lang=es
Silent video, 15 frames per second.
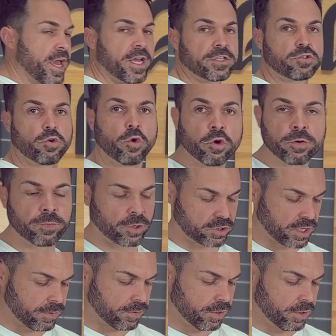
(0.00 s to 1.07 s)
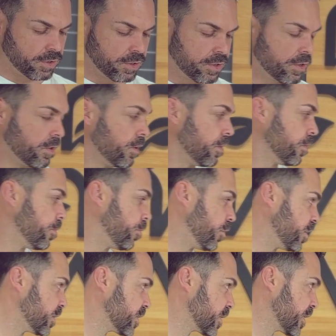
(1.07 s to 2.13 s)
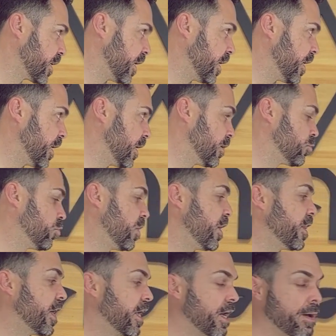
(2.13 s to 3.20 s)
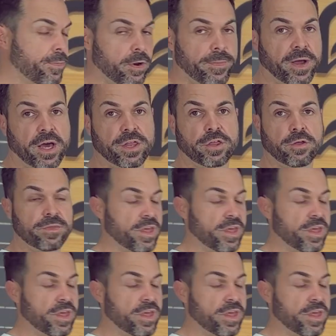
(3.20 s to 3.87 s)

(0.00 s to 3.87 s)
es un motivo pues que suele dar la propagación